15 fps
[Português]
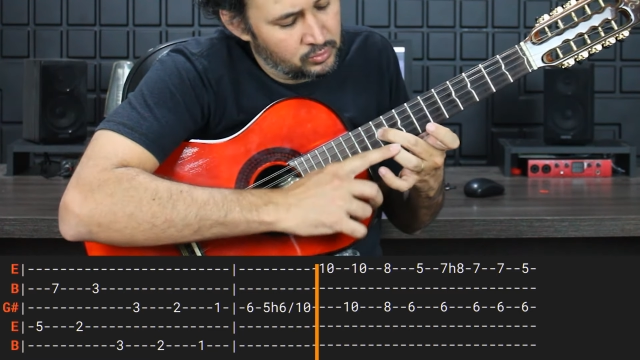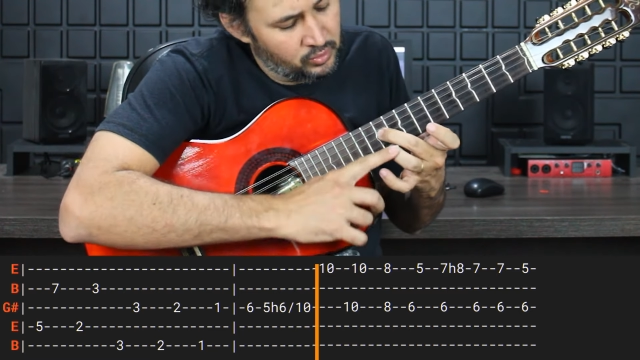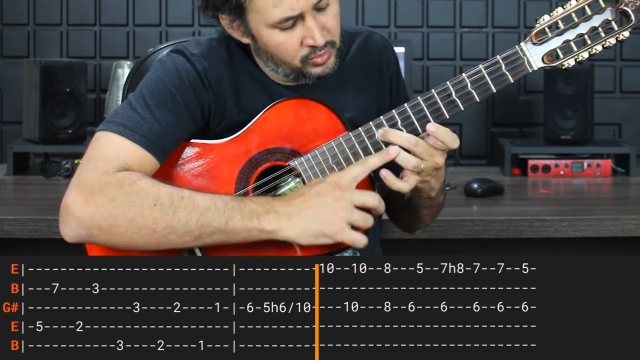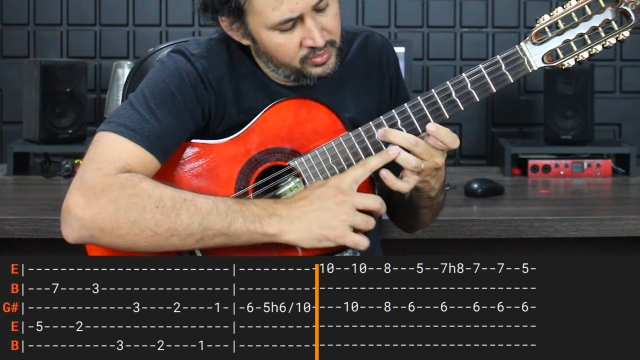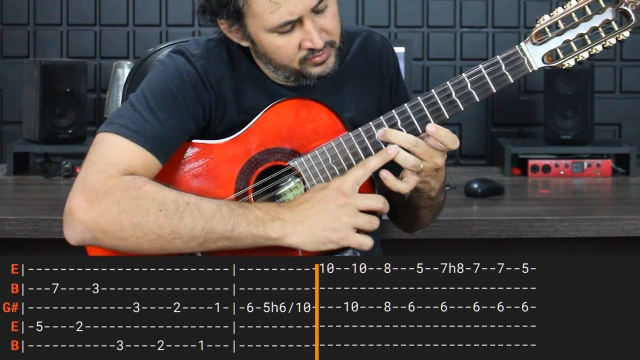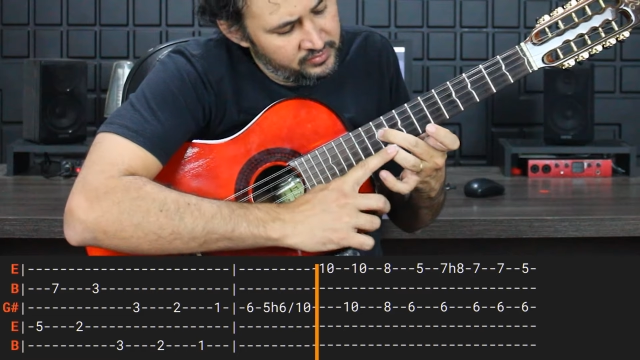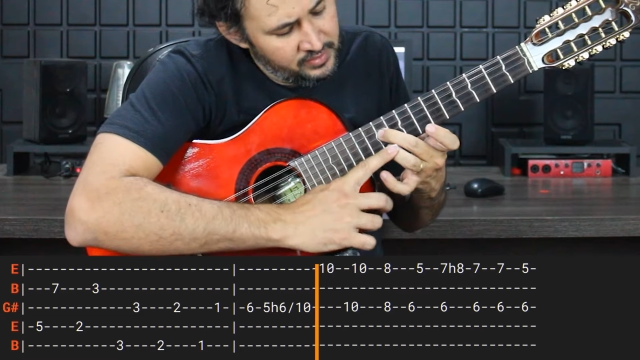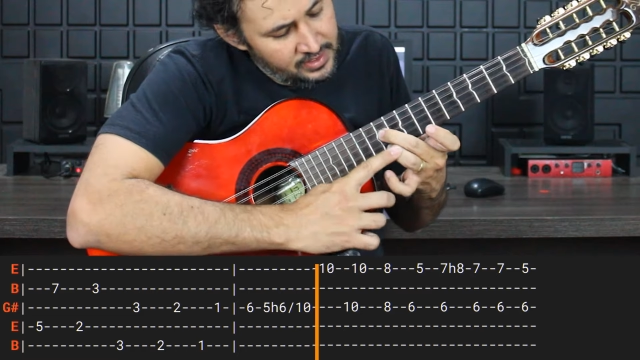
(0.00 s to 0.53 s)

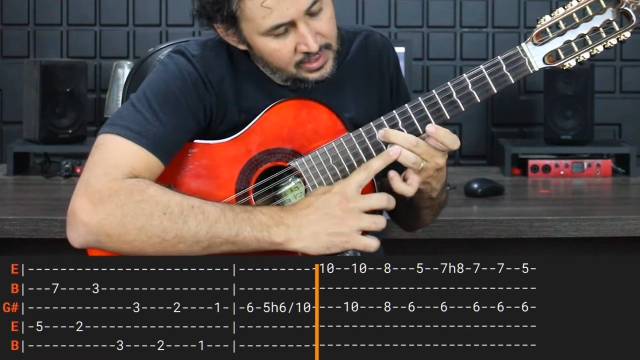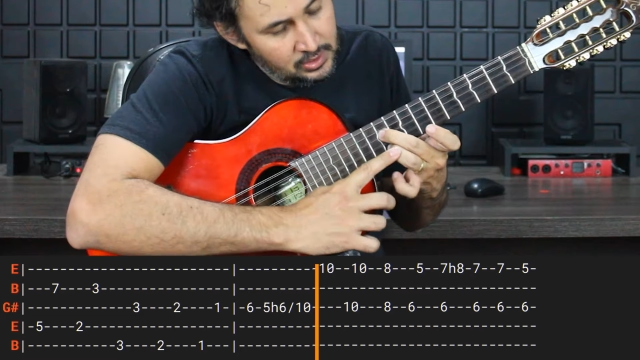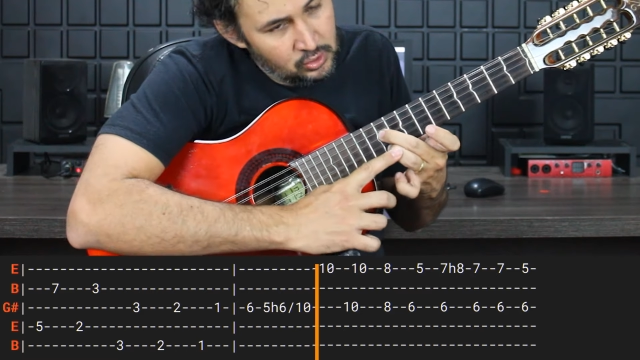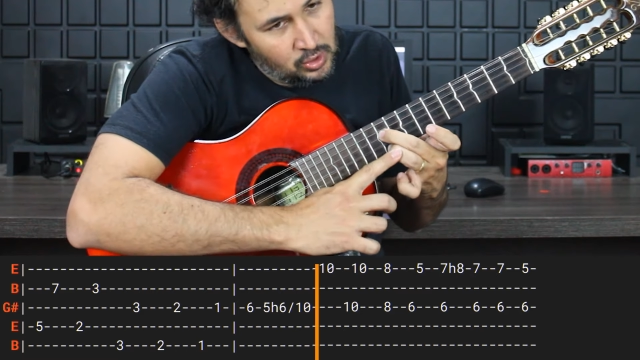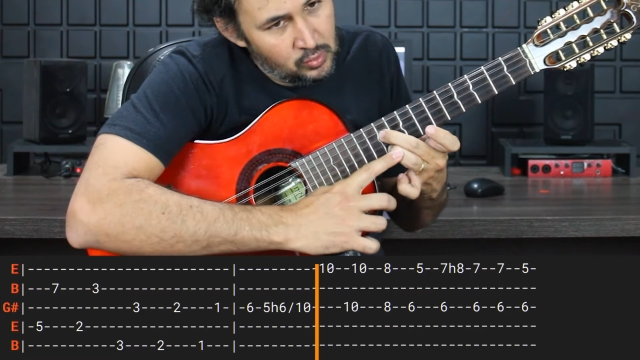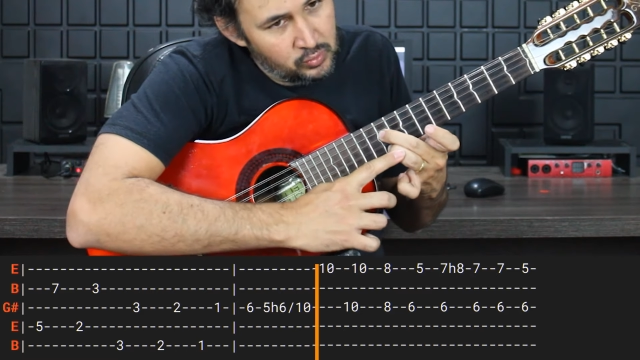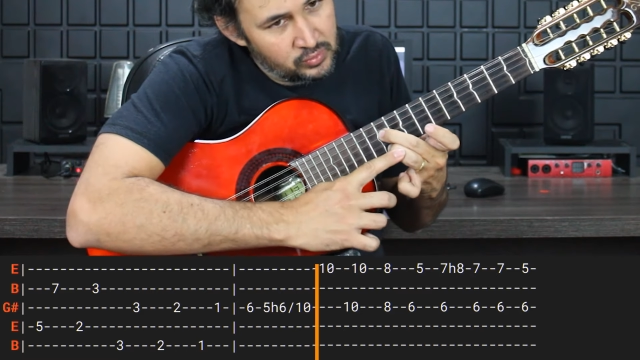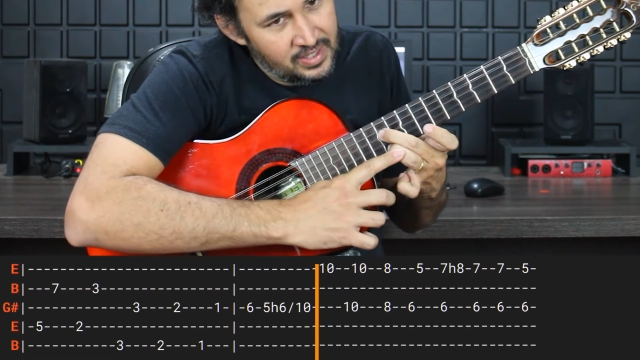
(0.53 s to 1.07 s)
2 e
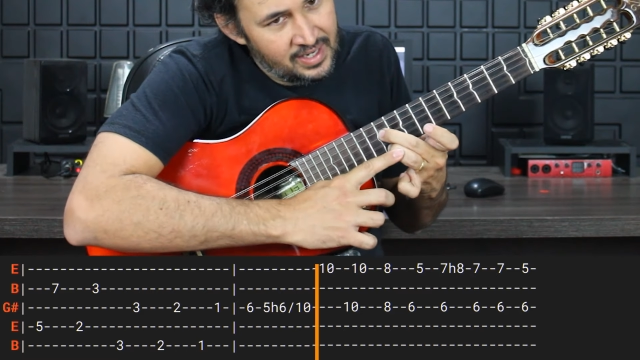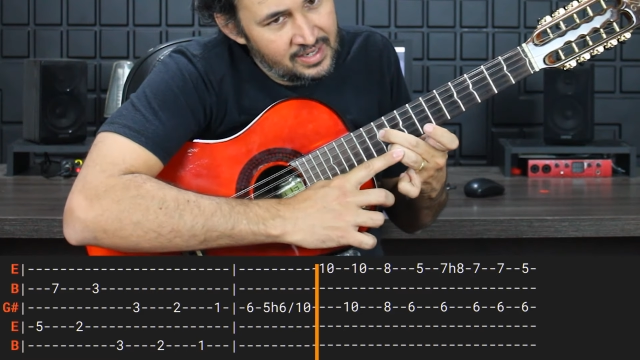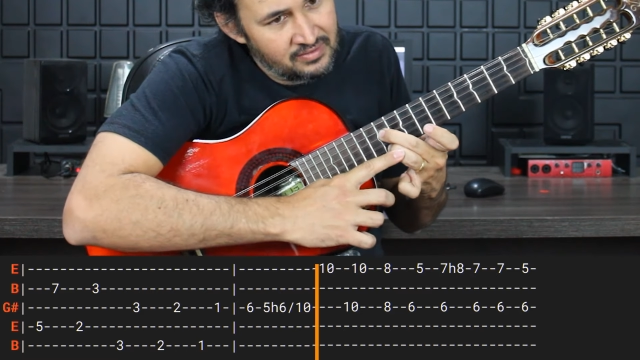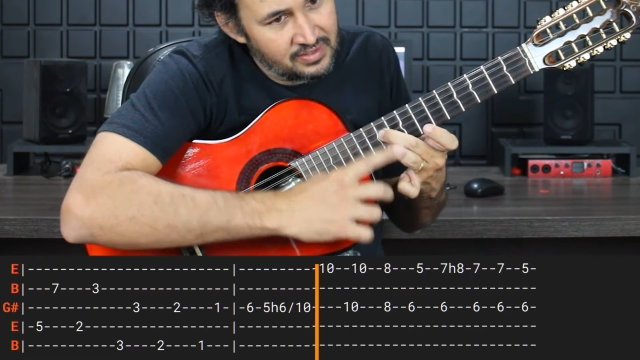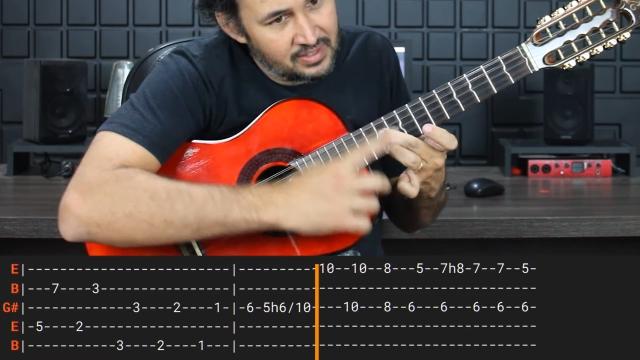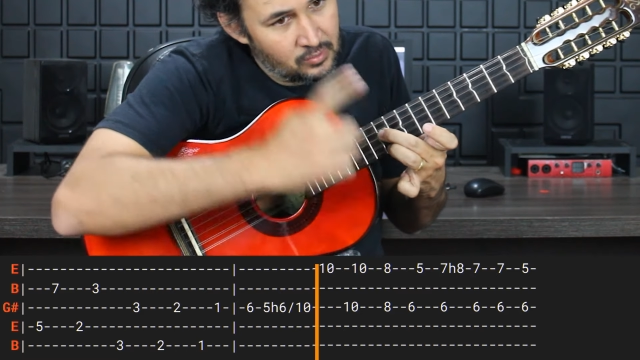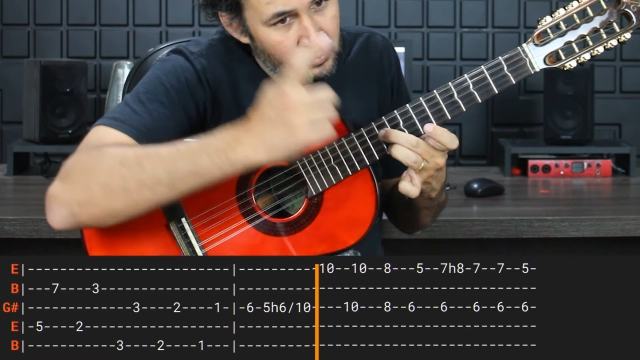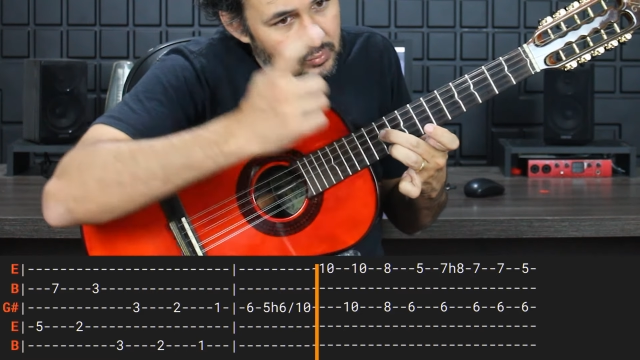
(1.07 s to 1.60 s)
toco o 10
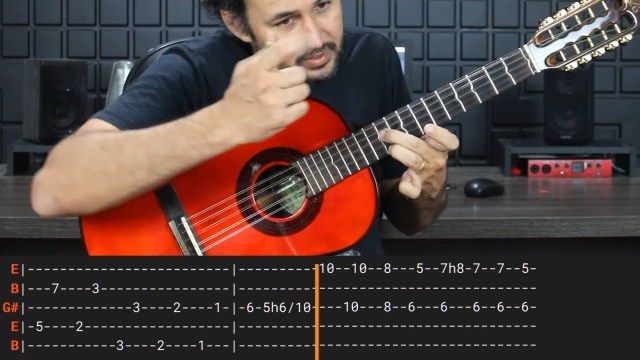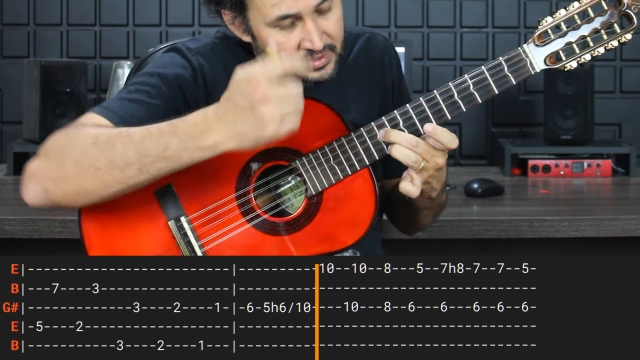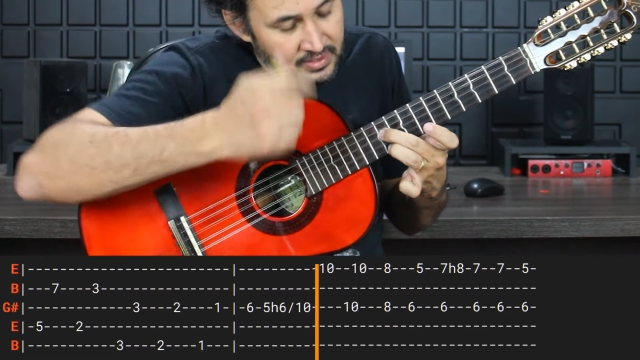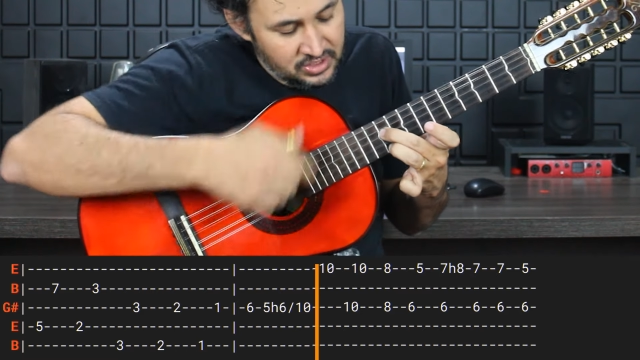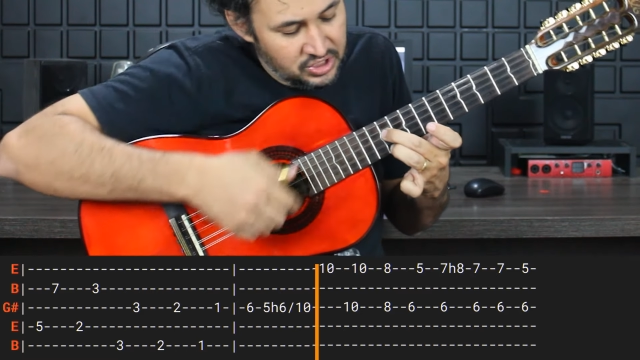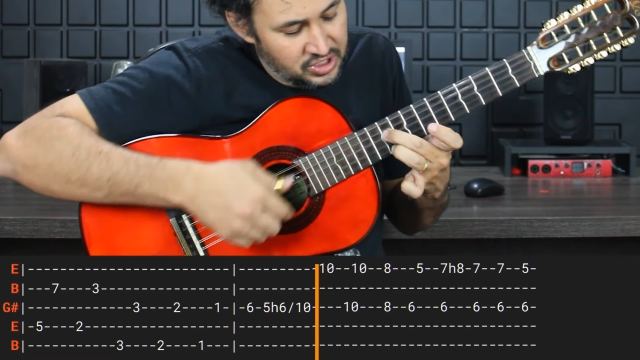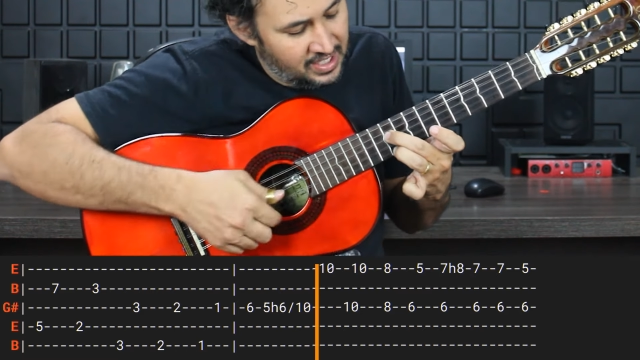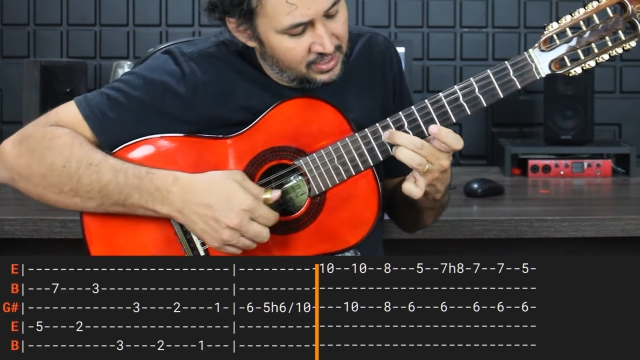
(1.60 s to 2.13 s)
aqui com o dedo
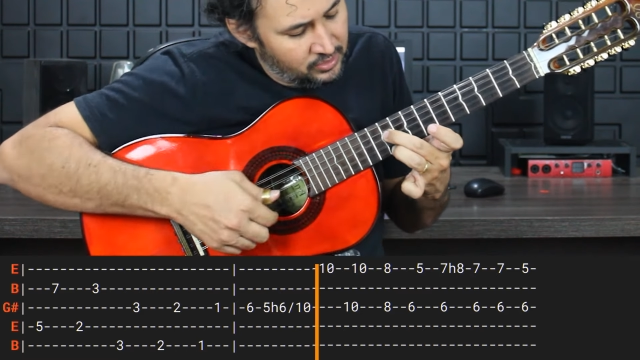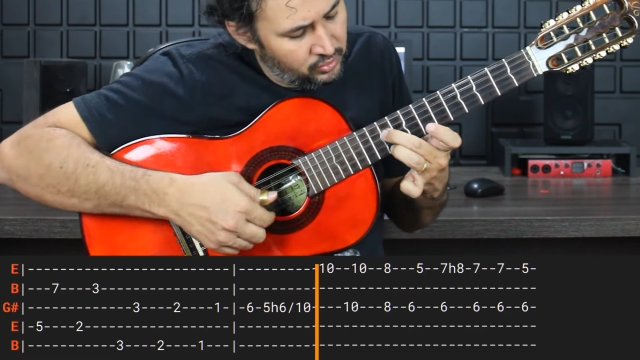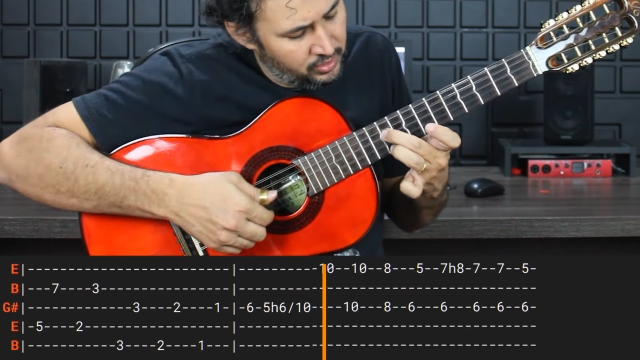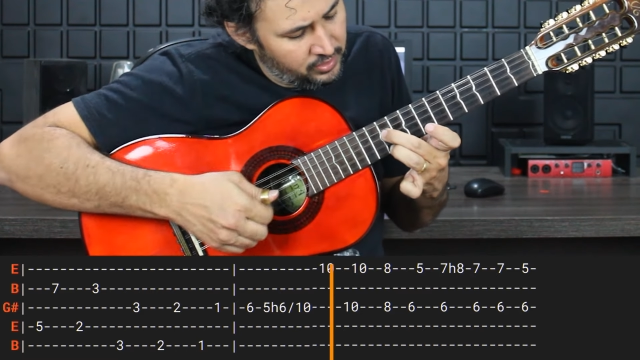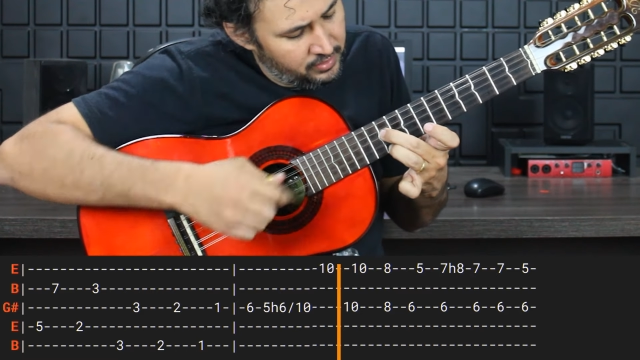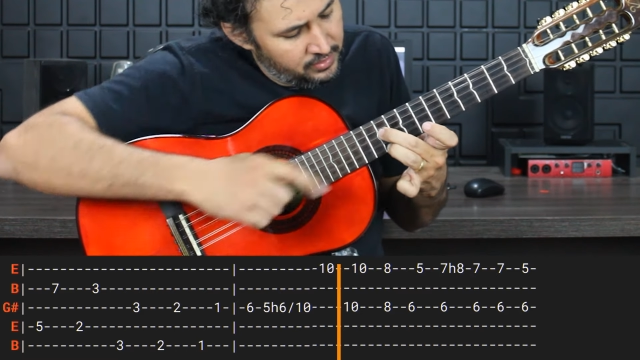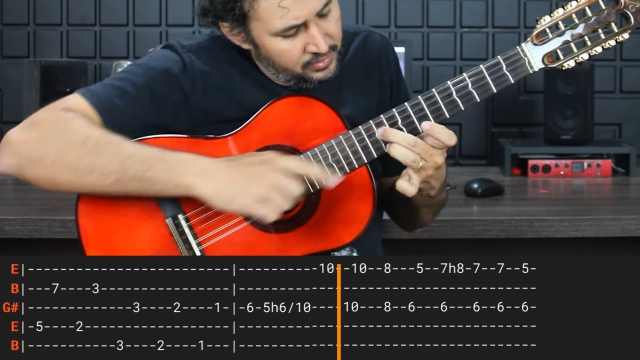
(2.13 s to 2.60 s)
indicador